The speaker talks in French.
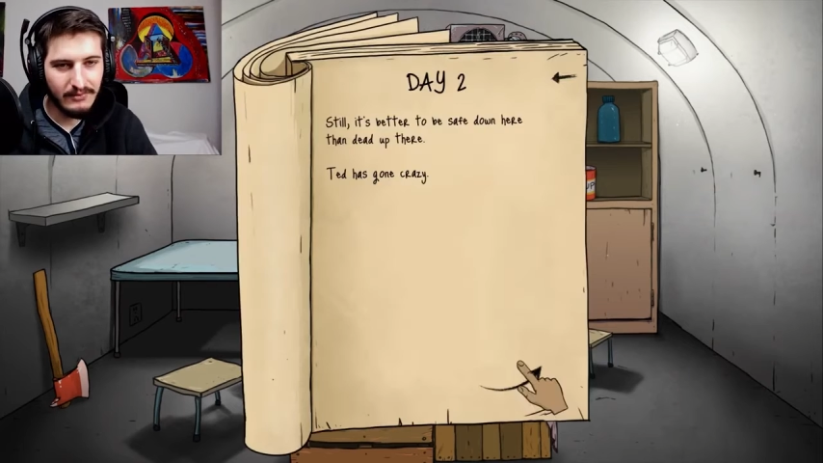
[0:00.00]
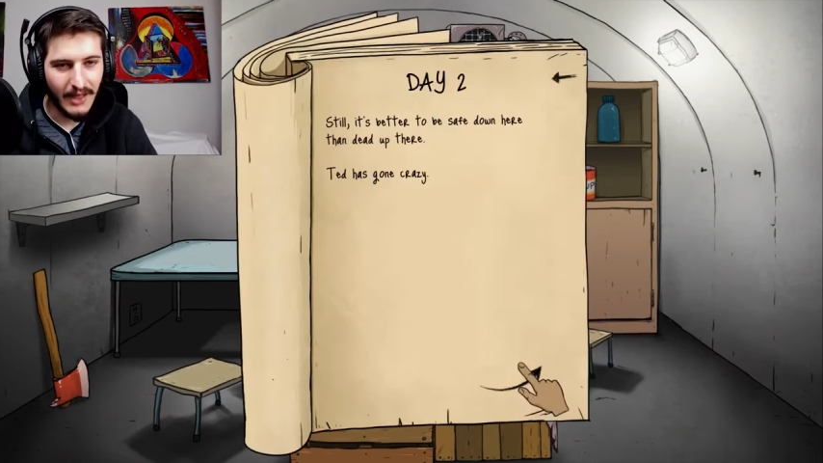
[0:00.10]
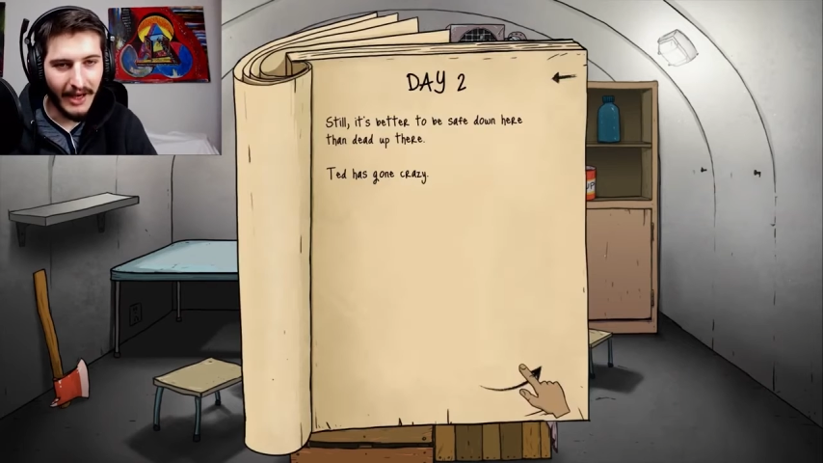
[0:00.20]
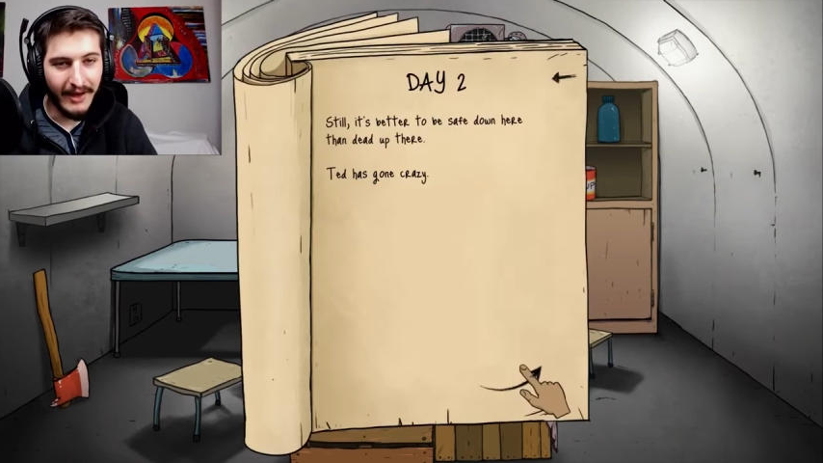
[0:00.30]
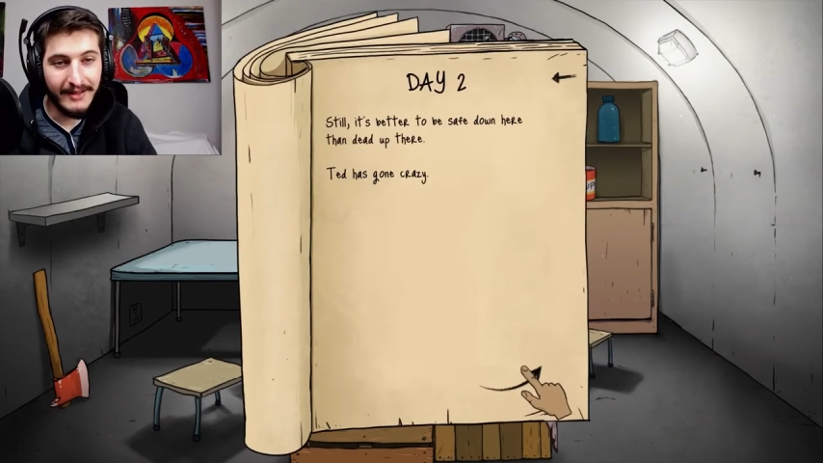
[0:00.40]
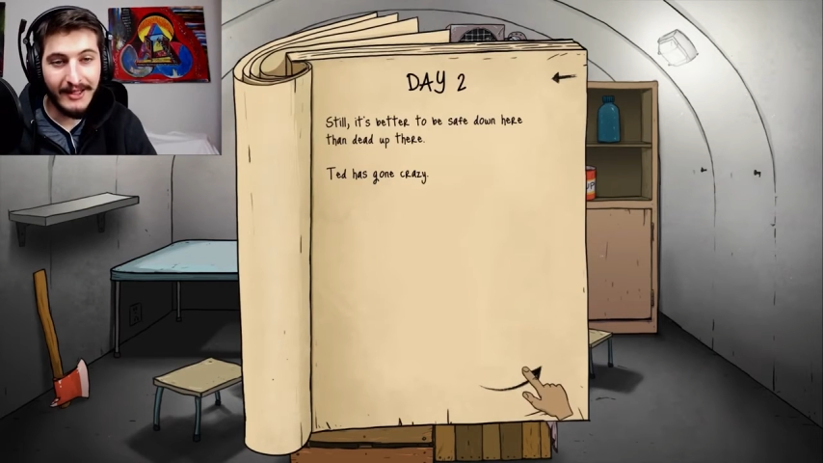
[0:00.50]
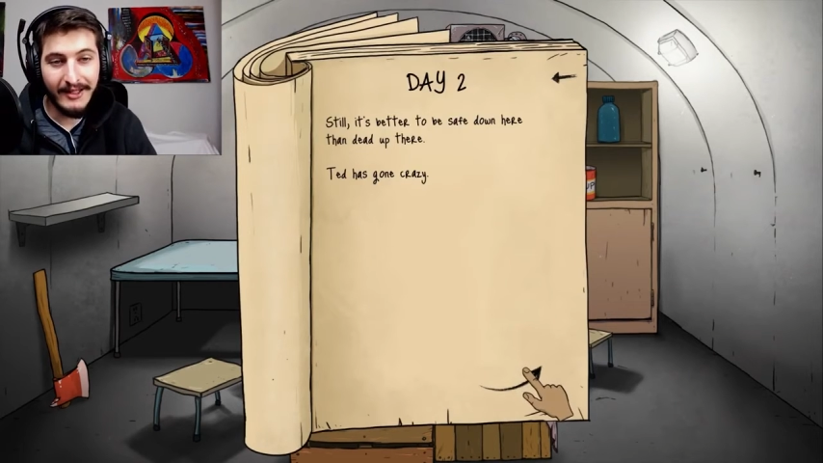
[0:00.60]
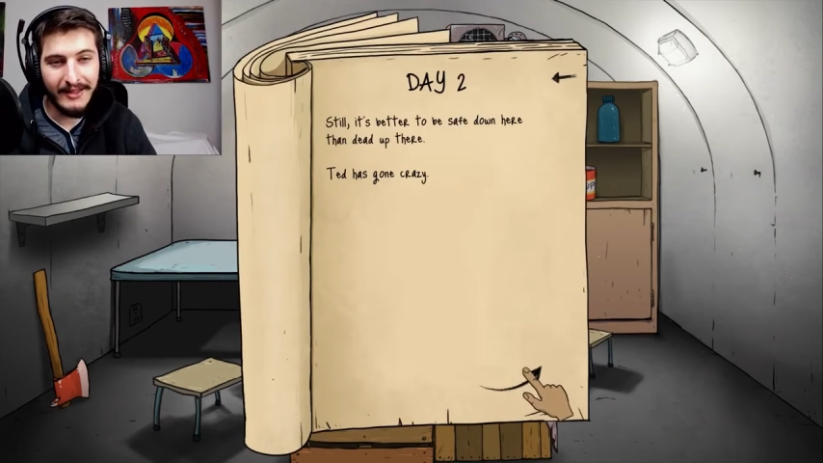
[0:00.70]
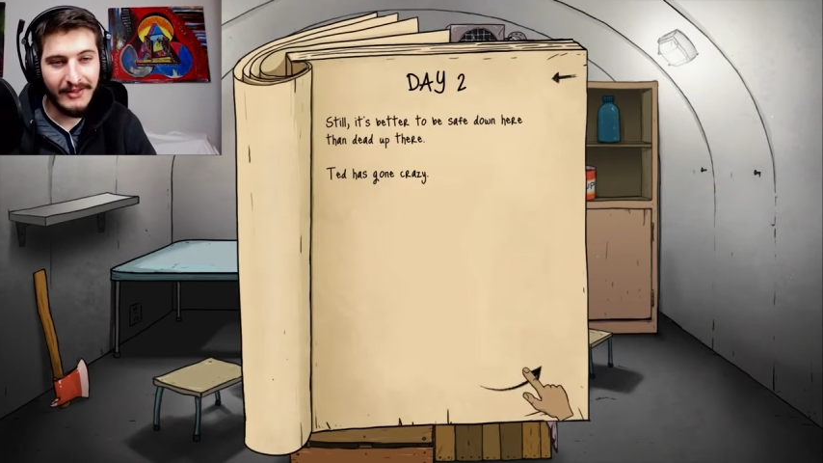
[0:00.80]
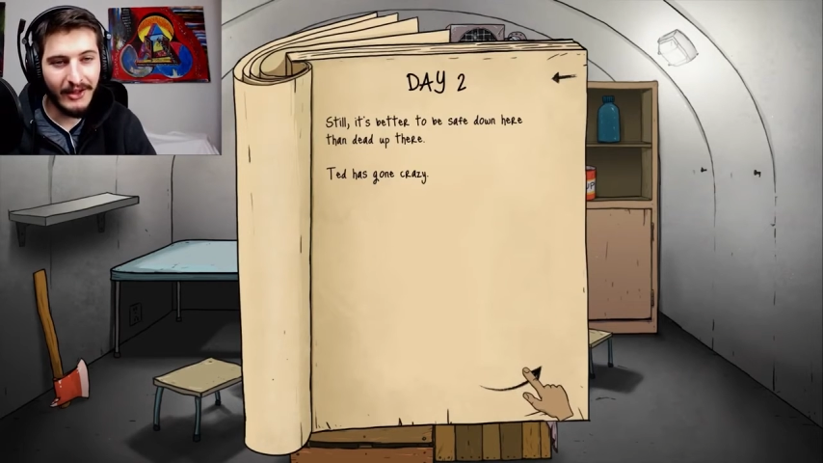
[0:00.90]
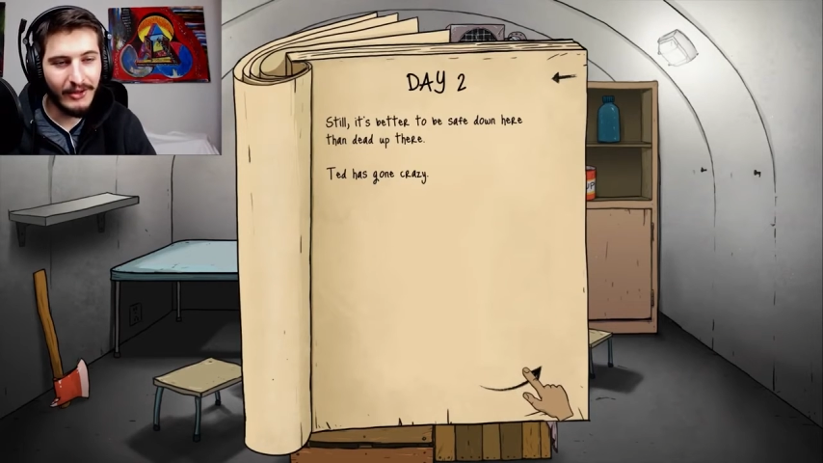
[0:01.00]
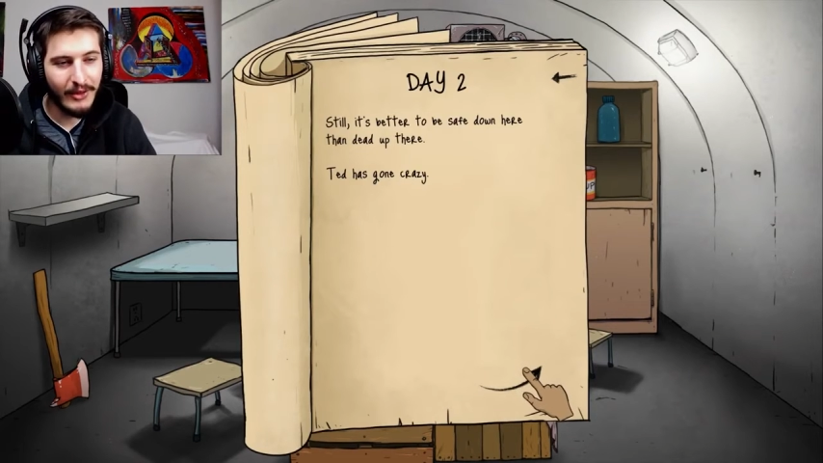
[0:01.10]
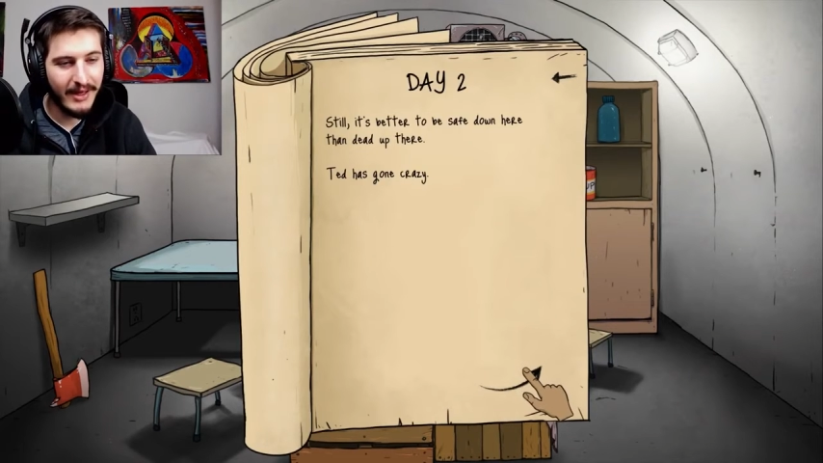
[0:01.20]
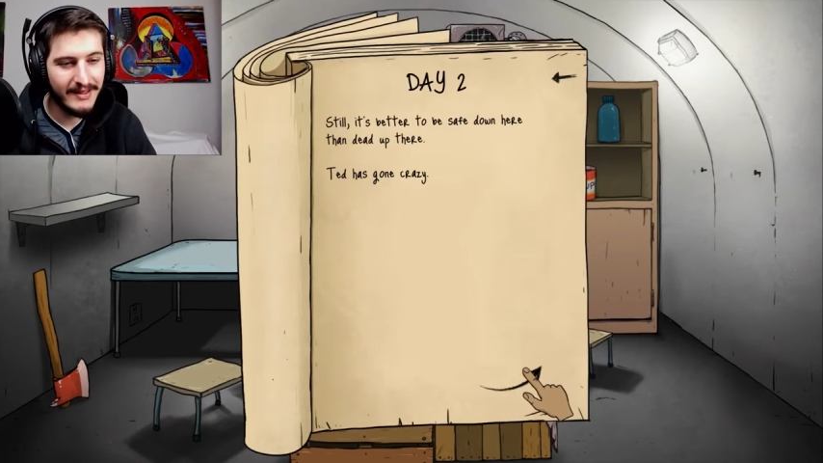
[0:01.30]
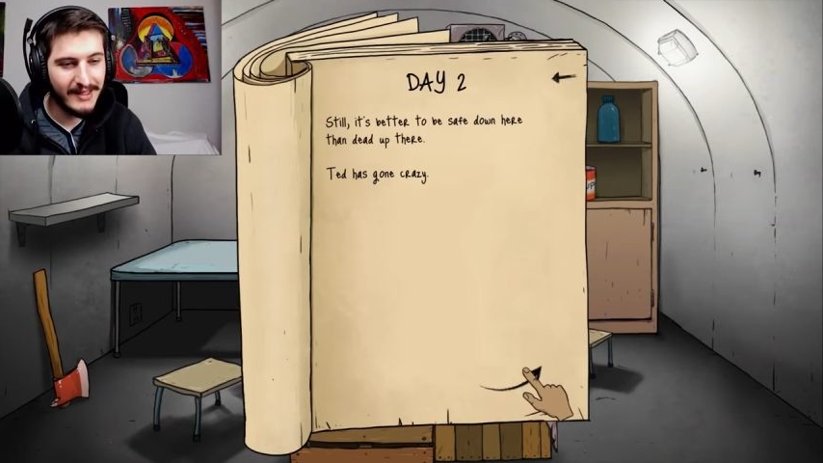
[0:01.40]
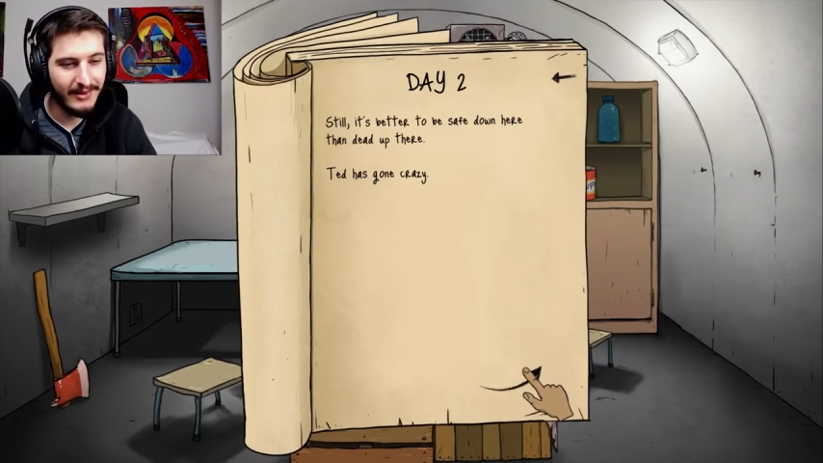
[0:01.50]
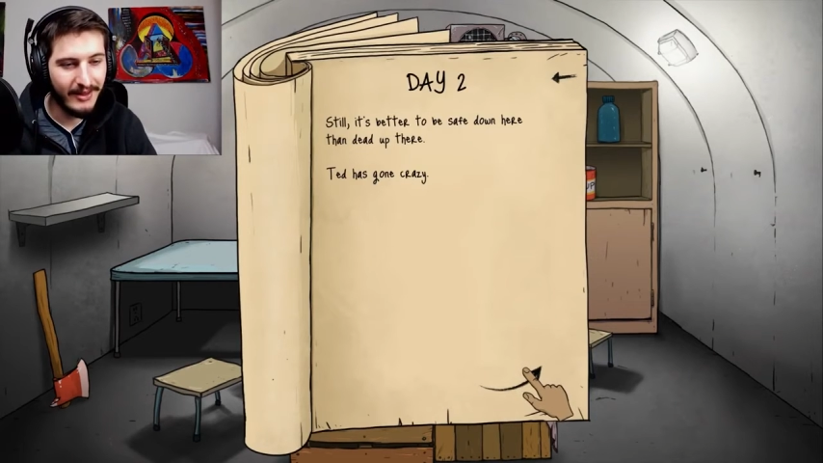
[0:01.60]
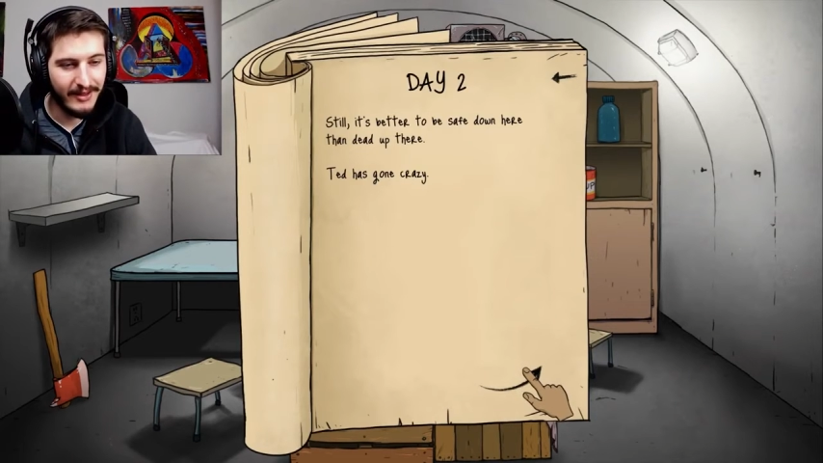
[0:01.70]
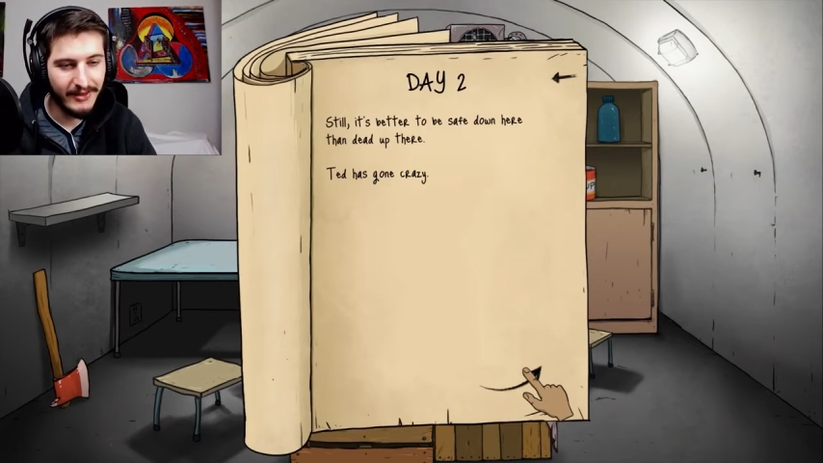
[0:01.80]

Ah ouais, Ted has gone crazy, bah,